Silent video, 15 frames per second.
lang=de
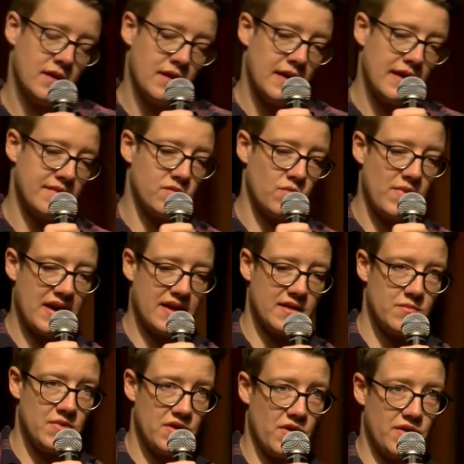Ja, so merke ich
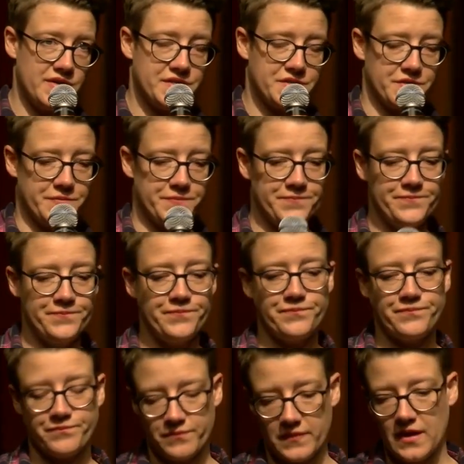mir Leute.
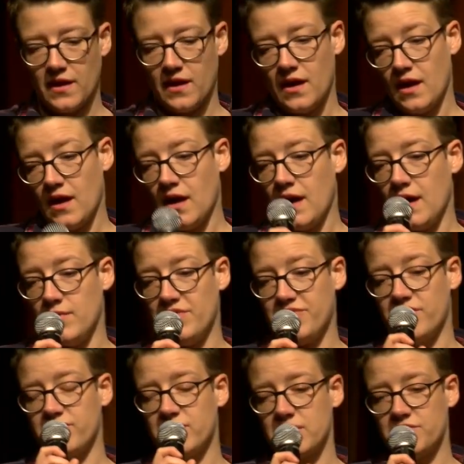Aber
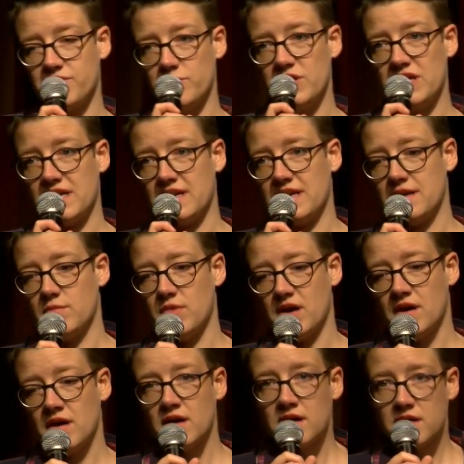verwirrend für mich ja dann immer
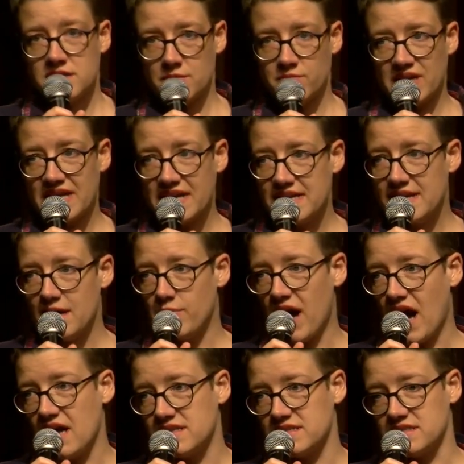der Beginn der
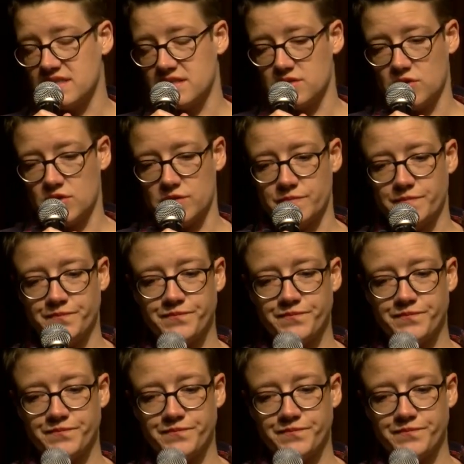Badesaison.